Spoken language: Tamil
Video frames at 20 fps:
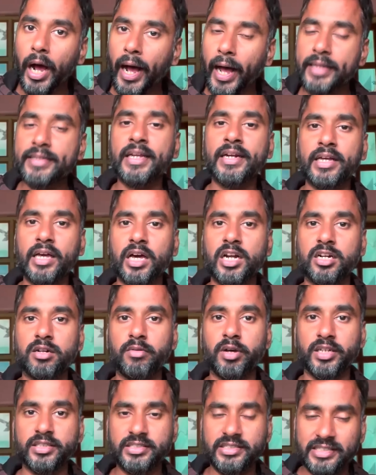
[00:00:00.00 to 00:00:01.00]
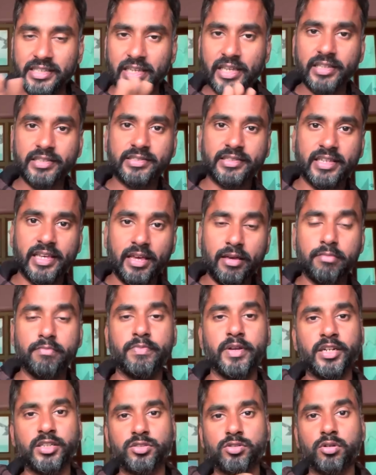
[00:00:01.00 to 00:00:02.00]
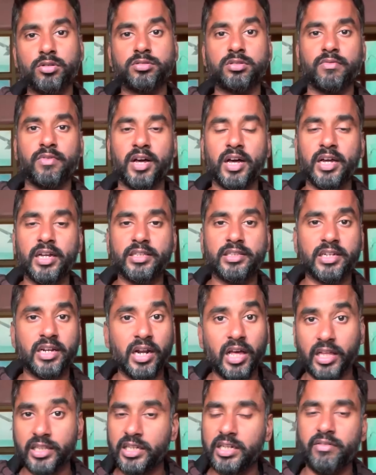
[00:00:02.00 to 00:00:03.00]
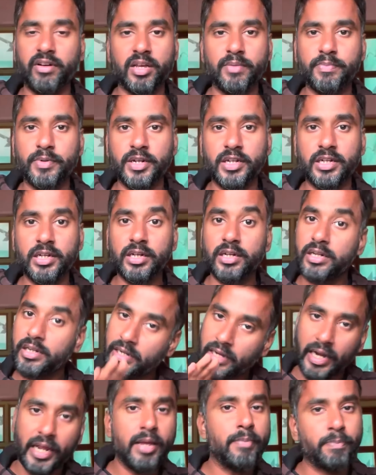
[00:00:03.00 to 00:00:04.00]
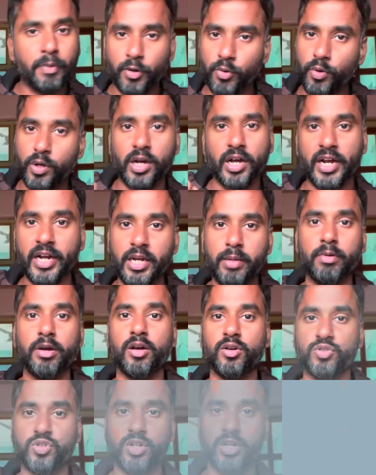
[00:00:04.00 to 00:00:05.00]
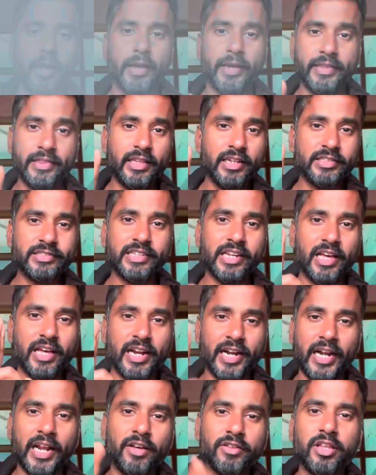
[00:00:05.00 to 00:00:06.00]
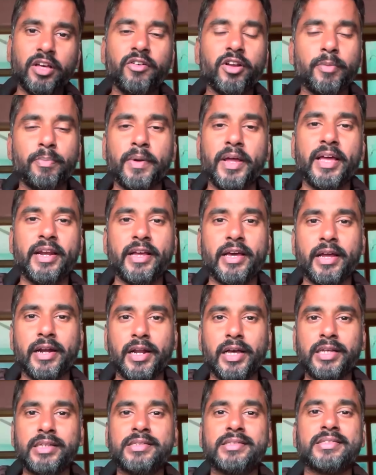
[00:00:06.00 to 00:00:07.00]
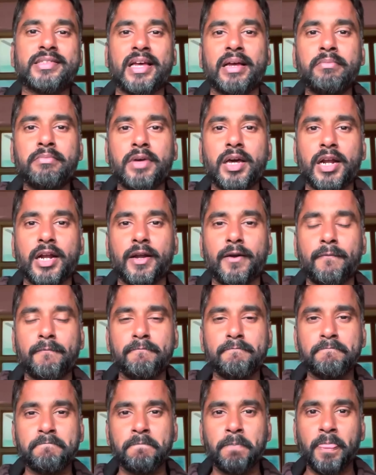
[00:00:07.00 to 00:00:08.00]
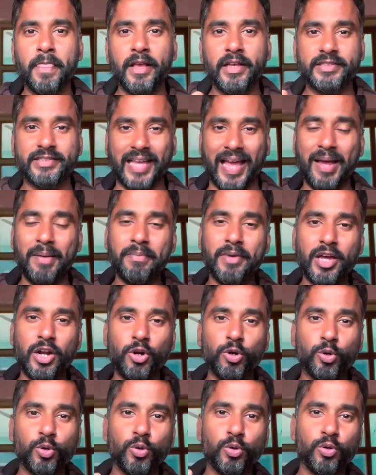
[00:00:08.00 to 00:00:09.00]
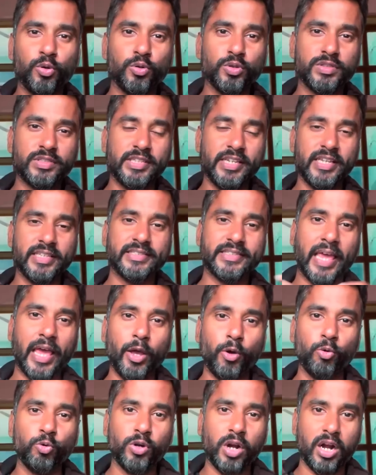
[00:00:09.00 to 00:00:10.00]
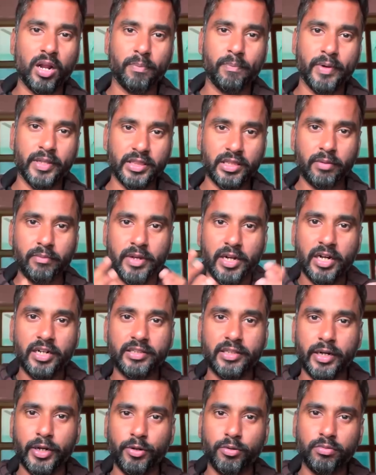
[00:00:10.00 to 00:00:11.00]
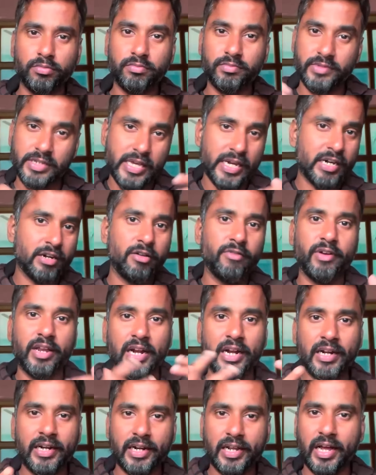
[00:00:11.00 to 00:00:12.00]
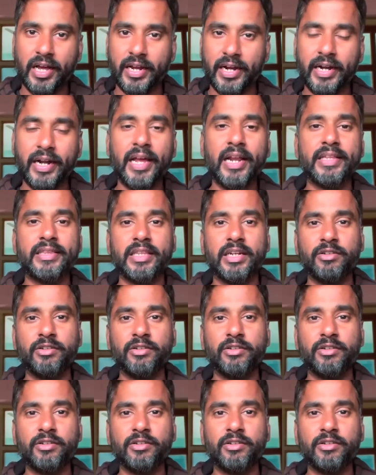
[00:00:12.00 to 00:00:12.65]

அதன் காரணமாக சிஎஸ்கே பென் ஸ்டோக்ஸை வாங்குறதுக்கான அதிக வாய்ப்பு இருக்குது ட்ரை பண்ணுவாங்க கண்டிப்பாக ஆப்ஷன்ல இந்த லிஸ்ட்ல ரெண்டாவது வர பிளேயர் யாருன்னா சாம் கரன் சாம்கரனுக்கும் சிஎஸ்கேக்கு உண்டான பந்தம் என்னன்னு தெரியும் ஏற்கனவே விளாண்டுருக்காங்க ரெண்டாயிரத்தி